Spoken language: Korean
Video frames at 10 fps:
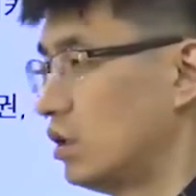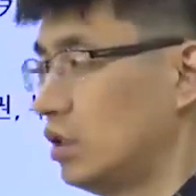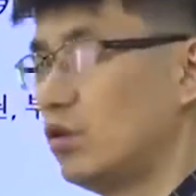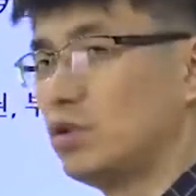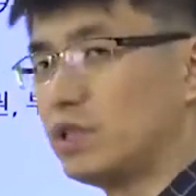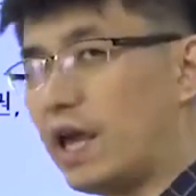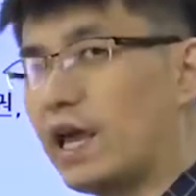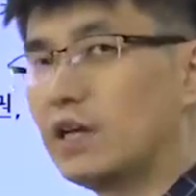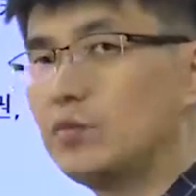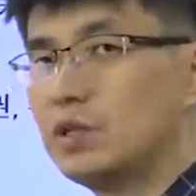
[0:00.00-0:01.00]
이런
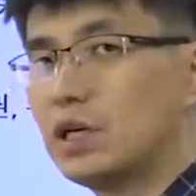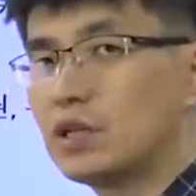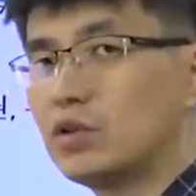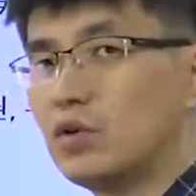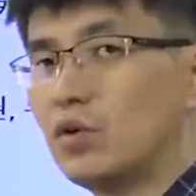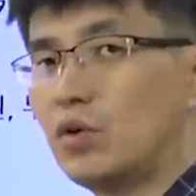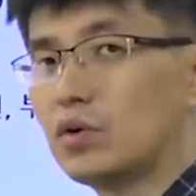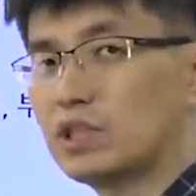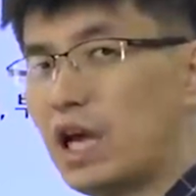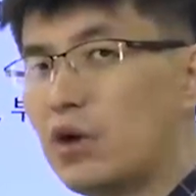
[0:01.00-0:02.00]
예금이나 그런 거
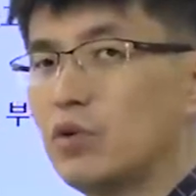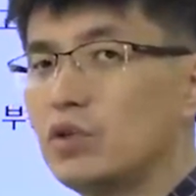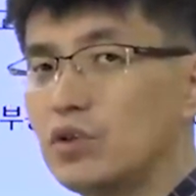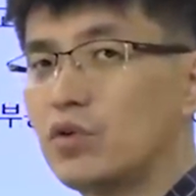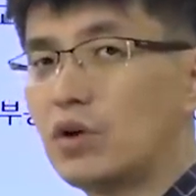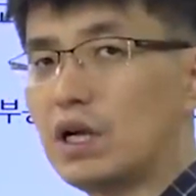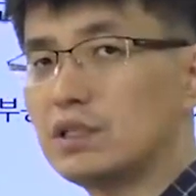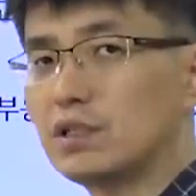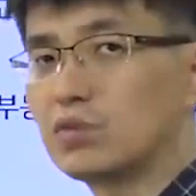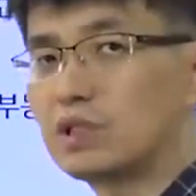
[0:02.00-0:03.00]
채권 이런 걸 안
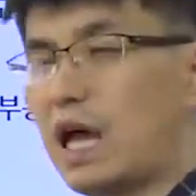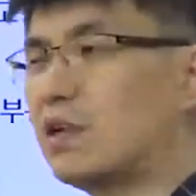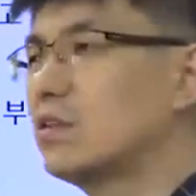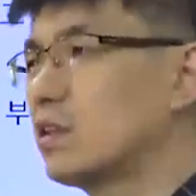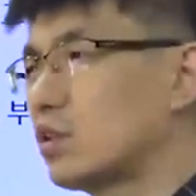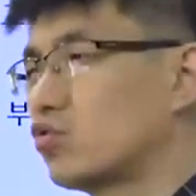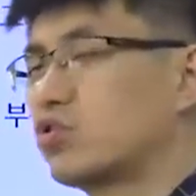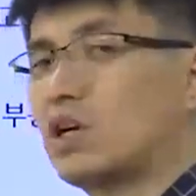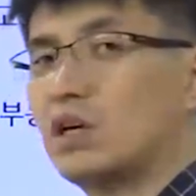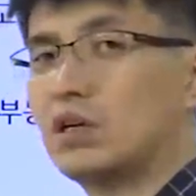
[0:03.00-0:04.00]
사고 다른 데다
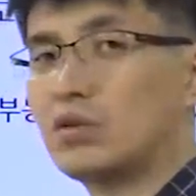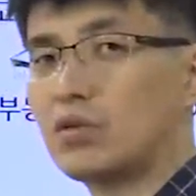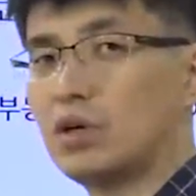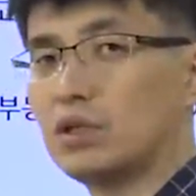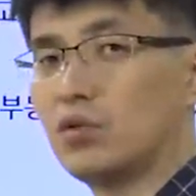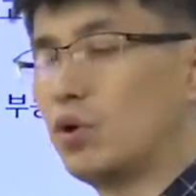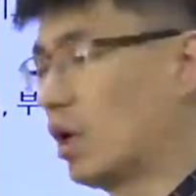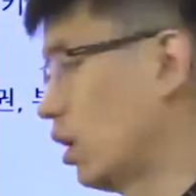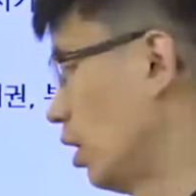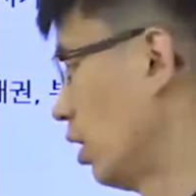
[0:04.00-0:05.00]
투자하려고 그럴 거 아니에요.
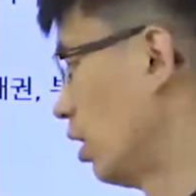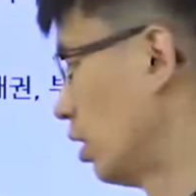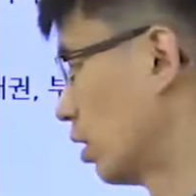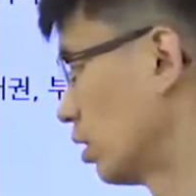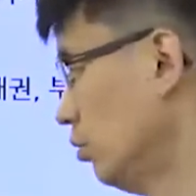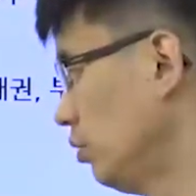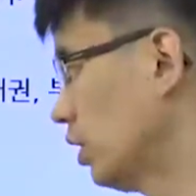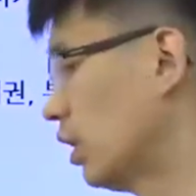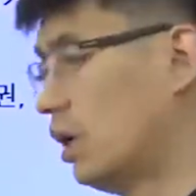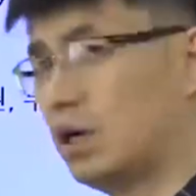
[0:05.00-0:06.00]
왜?
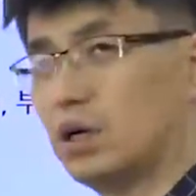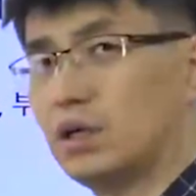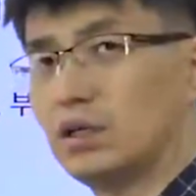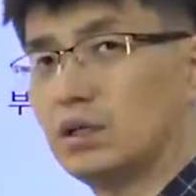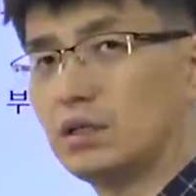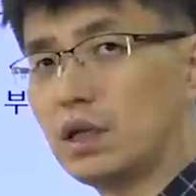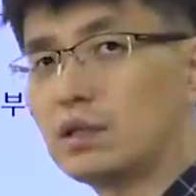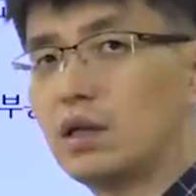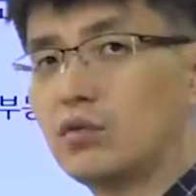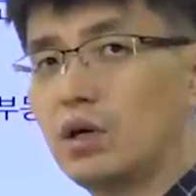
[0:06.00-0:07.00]
금리가
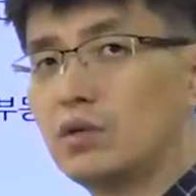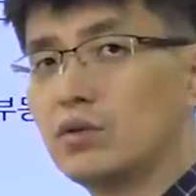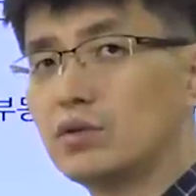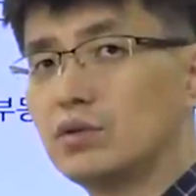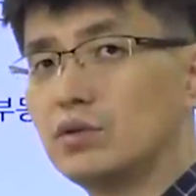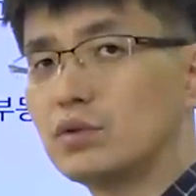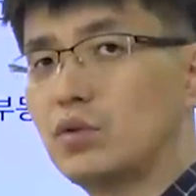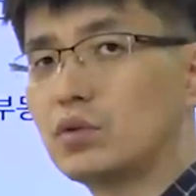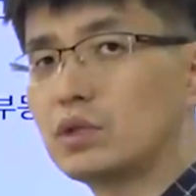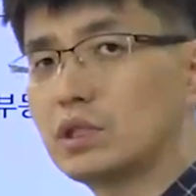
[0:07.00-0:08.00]
낮다고 하는 것은
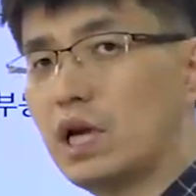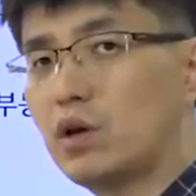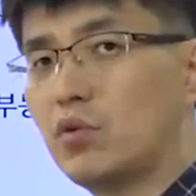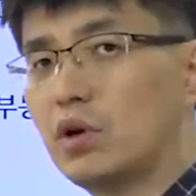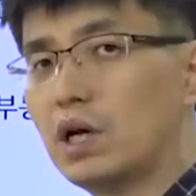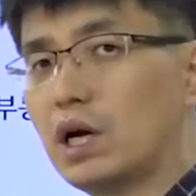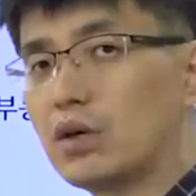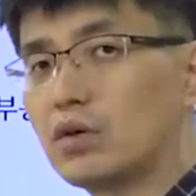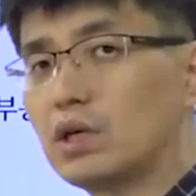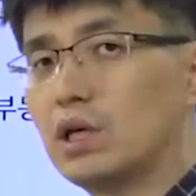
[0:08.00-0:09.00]
곧 채권의
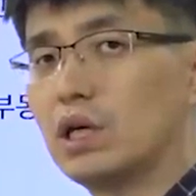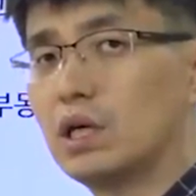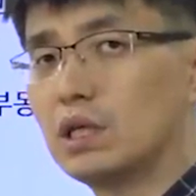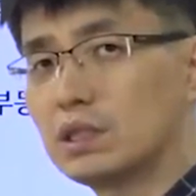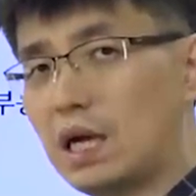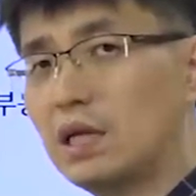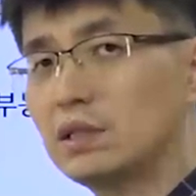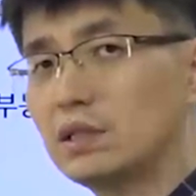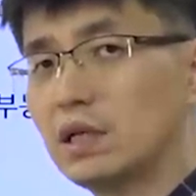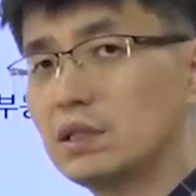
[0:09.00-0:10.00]
가격이
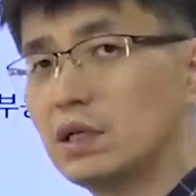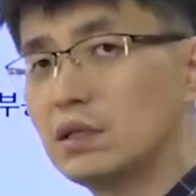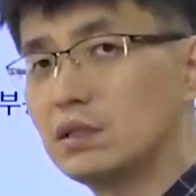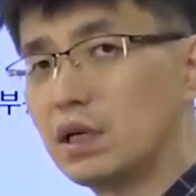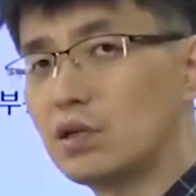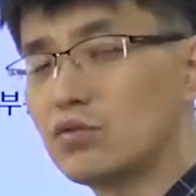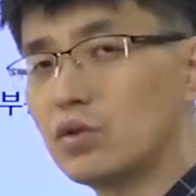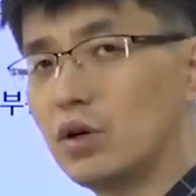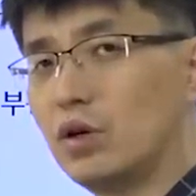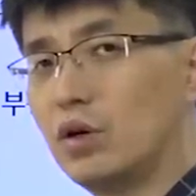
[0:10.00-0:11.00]
상승한다는
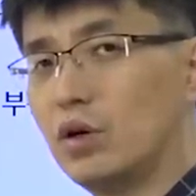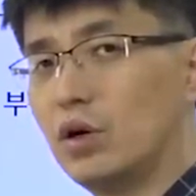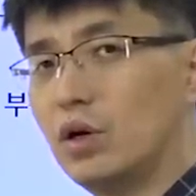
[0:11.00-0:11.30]
얘기고요.